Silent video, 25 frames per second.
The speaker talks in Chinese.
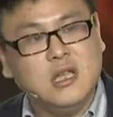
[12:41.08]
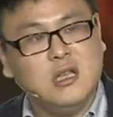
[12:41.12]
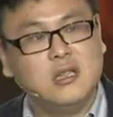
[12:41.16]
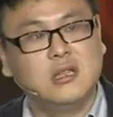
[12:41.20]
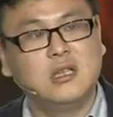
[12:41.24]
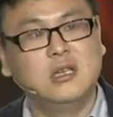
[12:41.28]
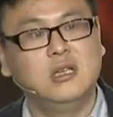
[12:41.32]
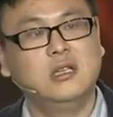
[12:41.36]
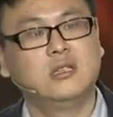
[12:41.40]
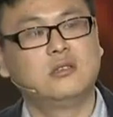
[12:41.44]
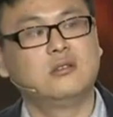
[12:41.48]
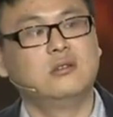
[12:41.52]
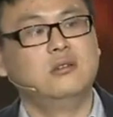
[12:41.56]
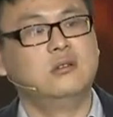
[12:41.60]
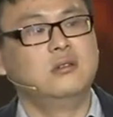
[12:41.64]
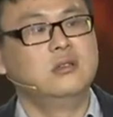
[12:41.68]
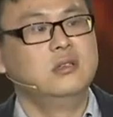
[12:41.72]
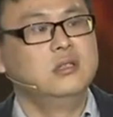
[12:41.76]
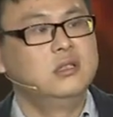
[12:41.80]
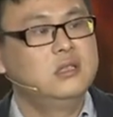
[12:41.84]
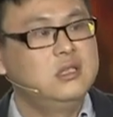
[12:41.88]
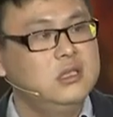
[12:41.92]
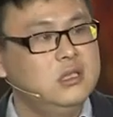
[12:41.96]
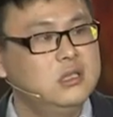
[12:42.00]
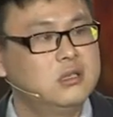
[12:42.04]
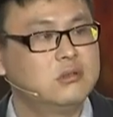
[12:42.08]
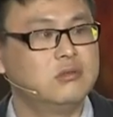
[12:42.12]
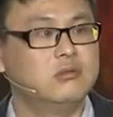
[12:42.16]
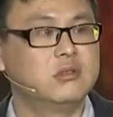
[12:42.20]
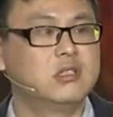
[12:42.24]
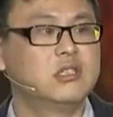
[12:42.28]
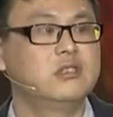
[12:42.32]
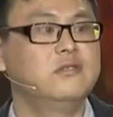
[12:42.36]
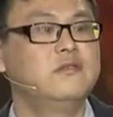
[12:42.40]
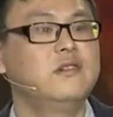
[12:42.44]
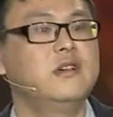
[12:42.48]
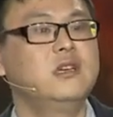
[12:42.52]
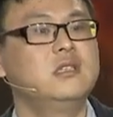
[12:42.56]
样的一种自组
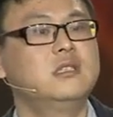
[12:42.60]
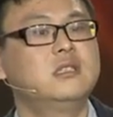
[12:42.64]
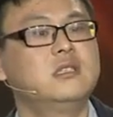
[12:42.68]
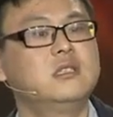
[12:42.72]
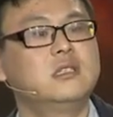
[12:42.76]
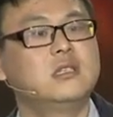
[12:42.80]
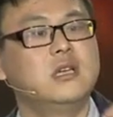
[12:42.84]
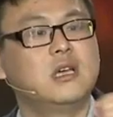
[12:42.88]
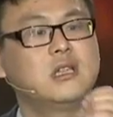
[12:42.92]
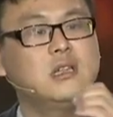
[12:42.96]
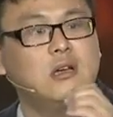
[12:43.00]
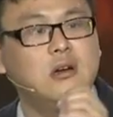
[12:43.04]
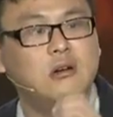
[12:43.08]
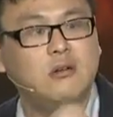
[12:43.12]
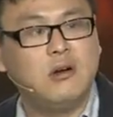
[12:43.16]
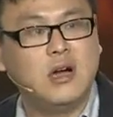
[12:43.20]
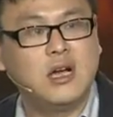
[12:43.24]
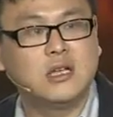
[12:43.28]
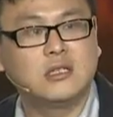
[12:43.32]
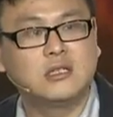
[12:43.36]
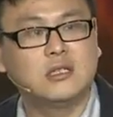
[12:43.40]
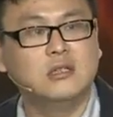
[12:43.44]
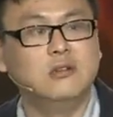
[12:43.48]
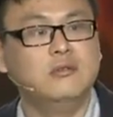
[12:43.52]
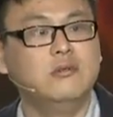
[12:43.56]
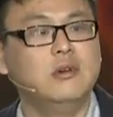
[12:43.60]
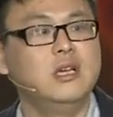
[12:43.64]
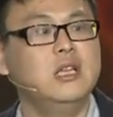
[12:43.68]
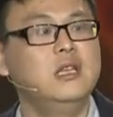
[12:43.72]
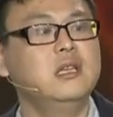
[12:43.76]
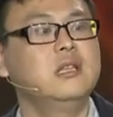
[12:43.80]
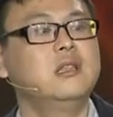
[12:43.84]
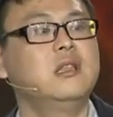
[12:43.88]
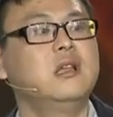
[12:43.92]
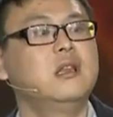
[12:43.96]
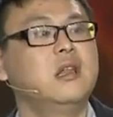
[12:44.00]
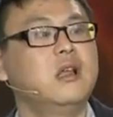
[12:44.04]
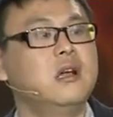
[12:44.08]
织方式下的化整为
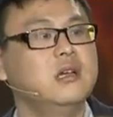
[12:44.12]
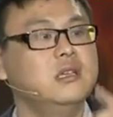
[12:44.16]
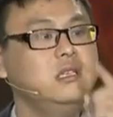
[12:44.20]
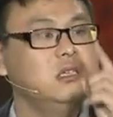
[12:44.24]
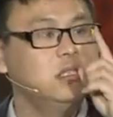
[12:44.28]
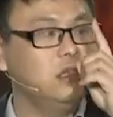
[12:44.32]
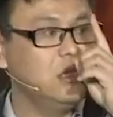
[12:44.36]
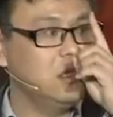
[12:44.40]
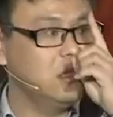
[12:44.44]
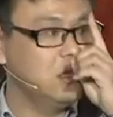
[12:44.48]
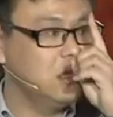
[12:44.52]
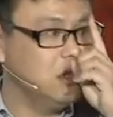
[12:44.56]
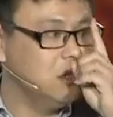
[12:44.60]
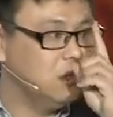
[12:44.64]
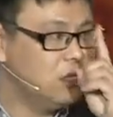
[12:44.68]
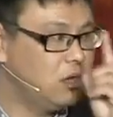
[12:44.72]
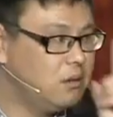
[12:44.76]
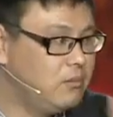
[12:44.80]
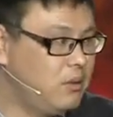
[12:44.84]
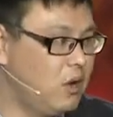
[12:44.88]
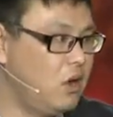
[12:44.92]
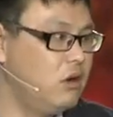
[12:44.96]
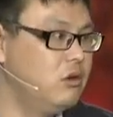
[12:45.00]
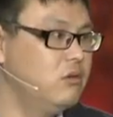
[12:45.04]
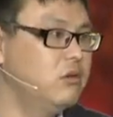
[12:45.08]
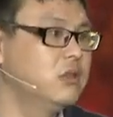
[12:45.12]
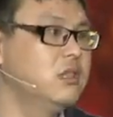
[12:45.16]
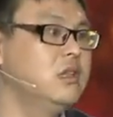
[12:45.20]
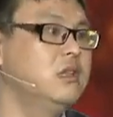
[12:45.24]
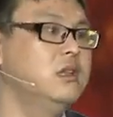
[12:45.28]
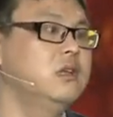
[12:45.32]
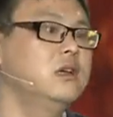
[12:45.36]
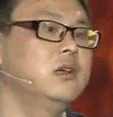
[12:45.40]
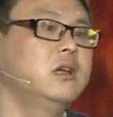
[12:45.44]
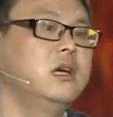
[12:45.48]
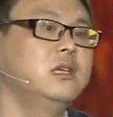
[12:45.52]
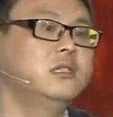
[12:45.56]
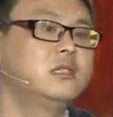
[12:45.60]
零的，让一线听到炮火的
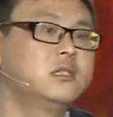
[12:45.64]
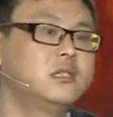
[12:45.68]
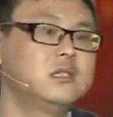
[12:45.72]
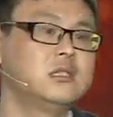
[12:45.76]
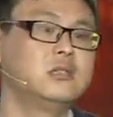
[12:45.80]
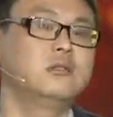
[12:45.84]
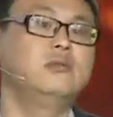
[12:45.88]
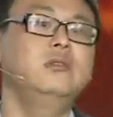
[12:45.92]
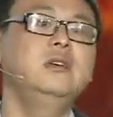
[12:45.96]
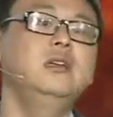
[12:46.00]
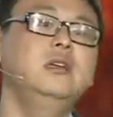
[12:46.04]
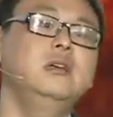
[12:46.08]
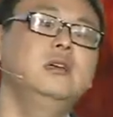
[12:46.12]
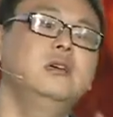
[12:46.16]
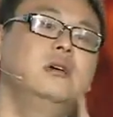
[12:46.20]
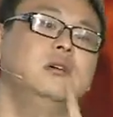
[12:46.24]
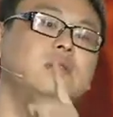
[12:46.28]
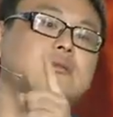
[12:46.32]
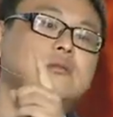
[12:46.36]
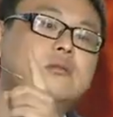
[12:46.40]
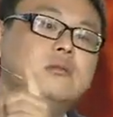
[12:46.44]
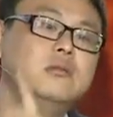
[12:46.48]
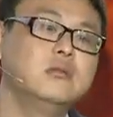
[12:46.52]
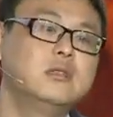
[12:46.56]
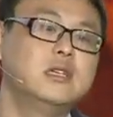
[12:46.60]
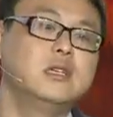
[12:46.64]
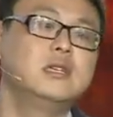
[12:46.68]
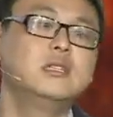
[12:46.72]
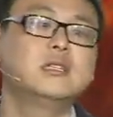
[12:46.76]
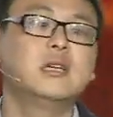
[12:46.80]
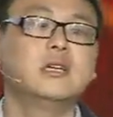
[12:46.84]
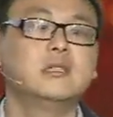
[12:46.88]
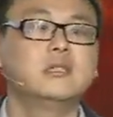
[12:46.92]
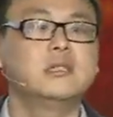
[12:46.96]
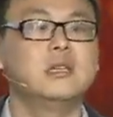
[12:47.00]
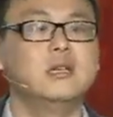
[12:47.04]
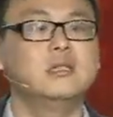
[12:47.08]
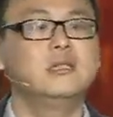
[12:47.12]
人来指挥 O2O 的一
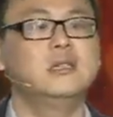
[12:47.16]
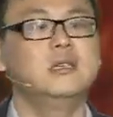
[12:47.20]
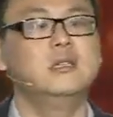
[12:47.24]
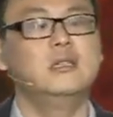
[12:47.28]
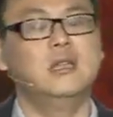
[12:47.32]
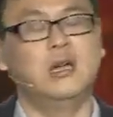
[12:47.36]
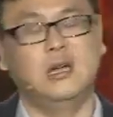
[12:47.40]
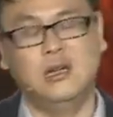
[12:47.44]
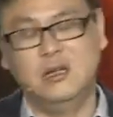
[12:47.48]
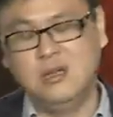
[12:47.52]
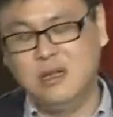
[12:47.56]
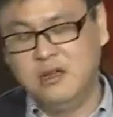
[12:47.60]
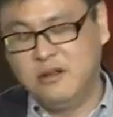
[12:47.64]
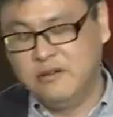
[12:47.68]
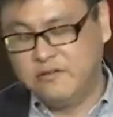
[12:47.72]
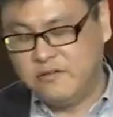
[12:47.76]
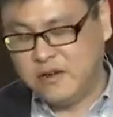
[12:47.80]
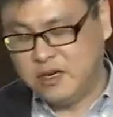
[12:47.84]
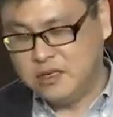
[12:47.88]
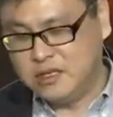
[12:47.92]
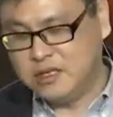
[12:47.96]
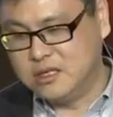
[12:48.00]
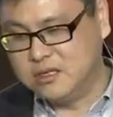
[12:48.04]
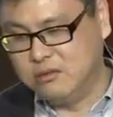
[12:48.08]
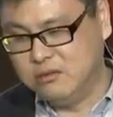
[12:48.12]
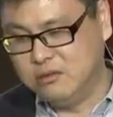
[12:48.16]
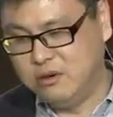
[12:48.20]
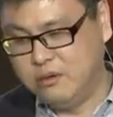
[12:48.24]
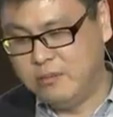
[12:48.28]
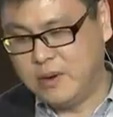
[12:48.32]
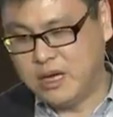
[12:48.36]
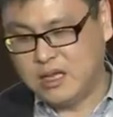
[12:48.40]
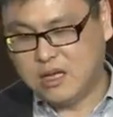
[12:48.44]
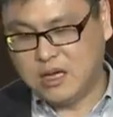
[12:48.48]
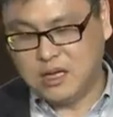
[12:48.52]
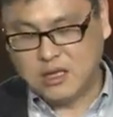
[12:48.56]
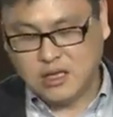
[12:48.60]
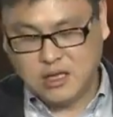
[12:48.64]
场战争的方式，我
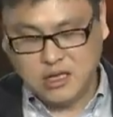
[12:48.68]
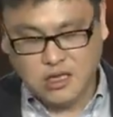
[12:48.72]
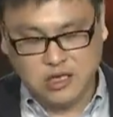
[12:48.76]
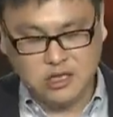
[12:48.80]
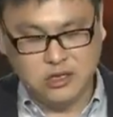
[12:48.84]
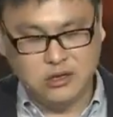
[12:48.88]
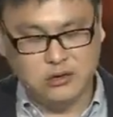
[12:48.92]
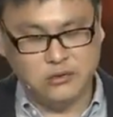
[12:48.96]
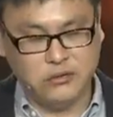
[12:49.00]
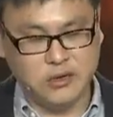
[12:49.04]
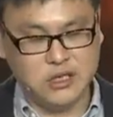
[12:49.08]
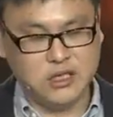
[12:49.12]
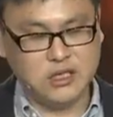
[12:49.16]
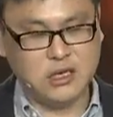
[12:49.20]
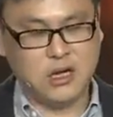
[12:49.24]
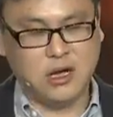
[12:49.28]
把它定义为